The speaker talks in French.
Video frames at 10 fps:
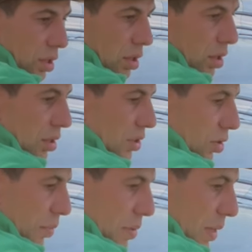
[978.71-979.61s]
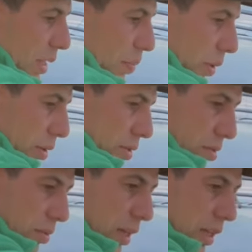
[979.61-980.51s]
euh, sans abîmer les plants,
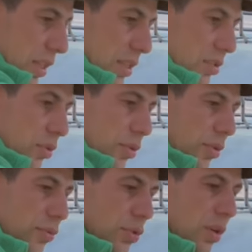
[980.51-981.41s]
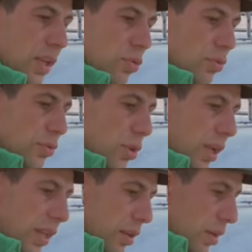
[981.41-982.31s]
voilà, et sans euh, foutre en l'air toutes vos
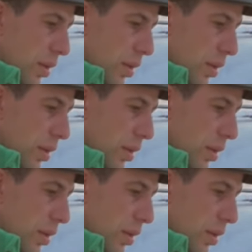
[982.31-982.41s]
graines.